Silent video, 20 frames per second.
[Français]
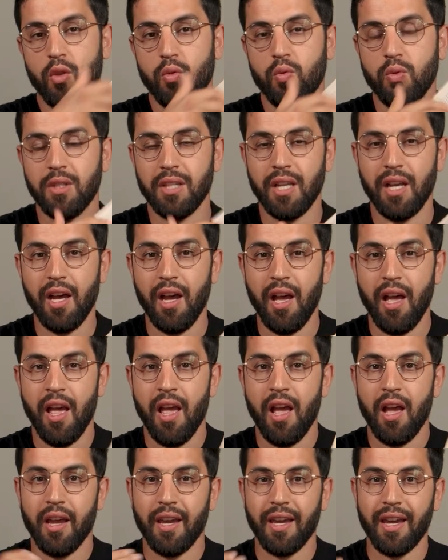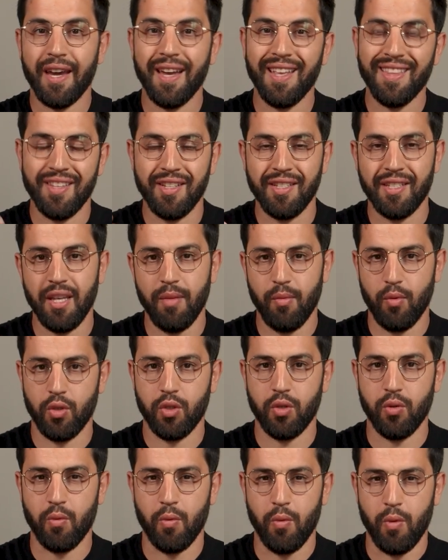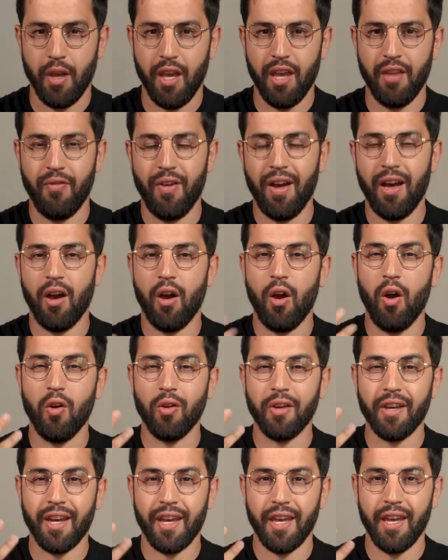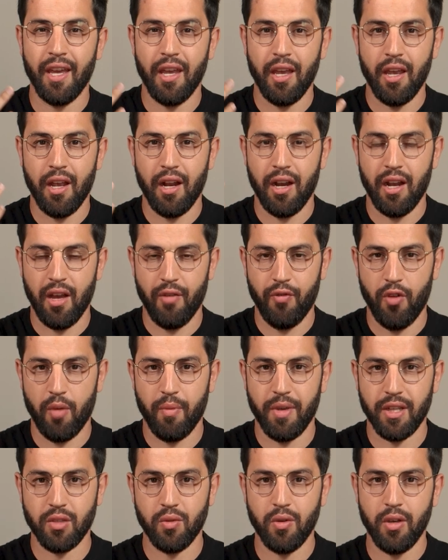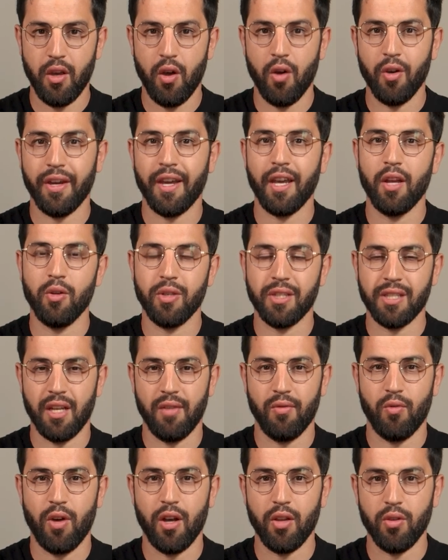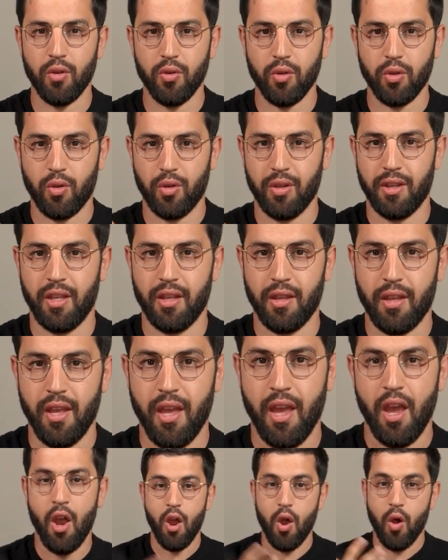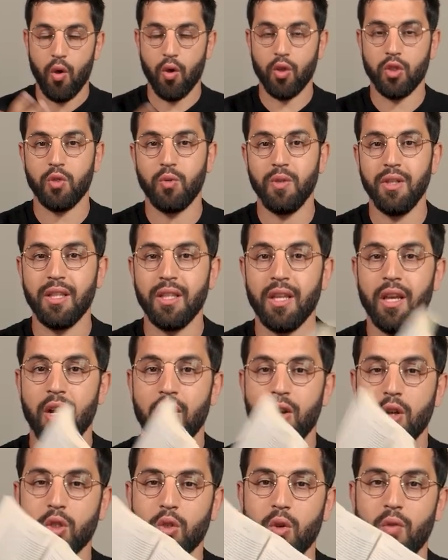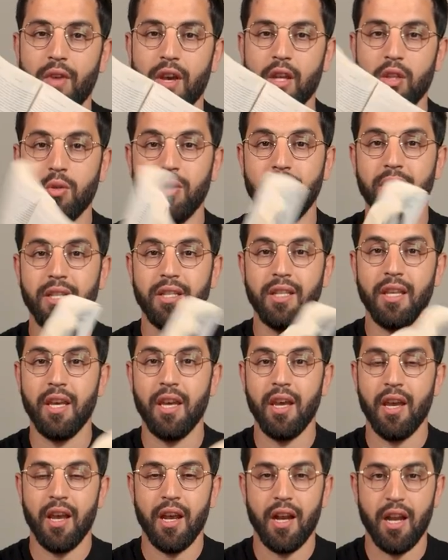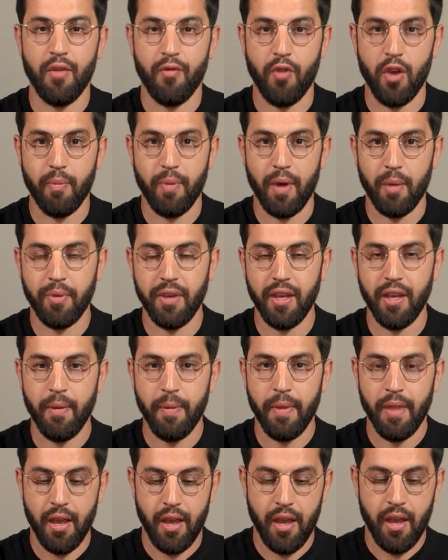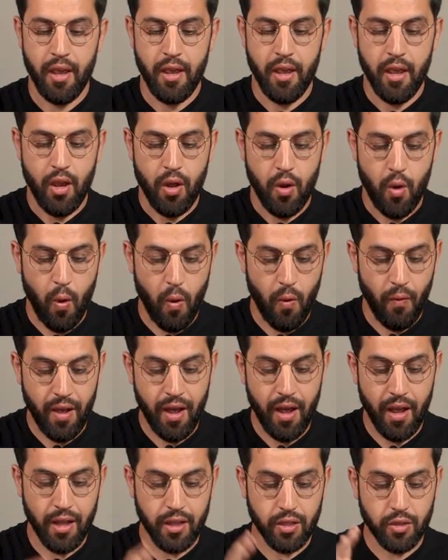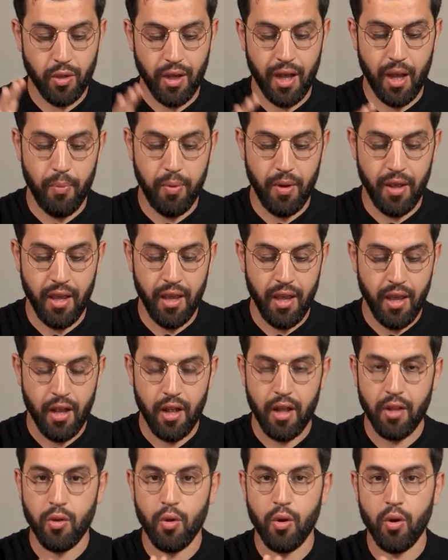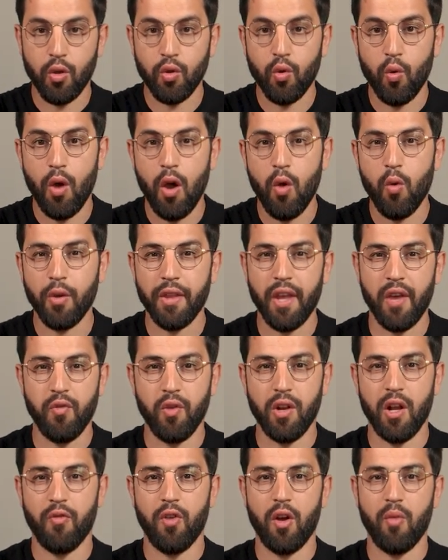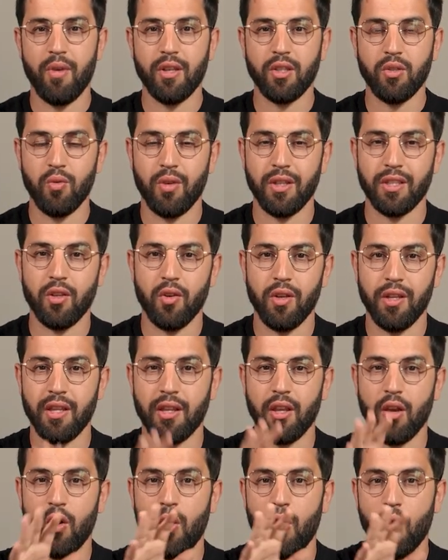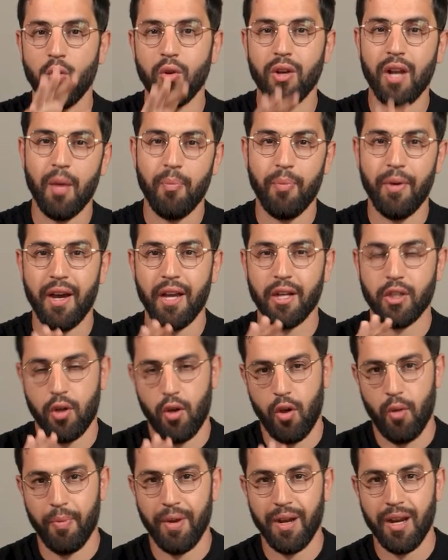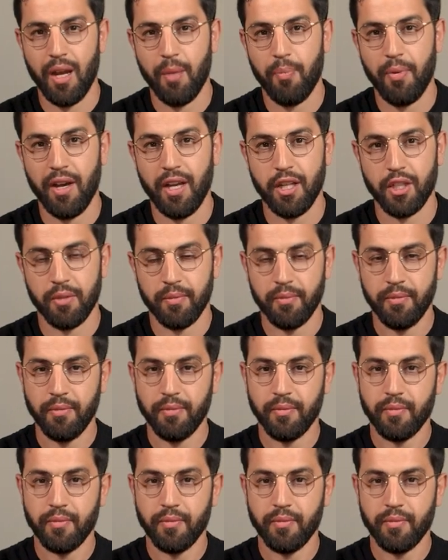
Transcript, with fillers: Tout ça crée des émotions et va ancrer l'information et ancrer le savoir dans notre tête. Ensuite, lorsqu'on va utiliser les feuilles papier, on va se rappeler de l'endroit où on a vu l'information. Est-ce qu'elle était en haut de la page, en bas de la page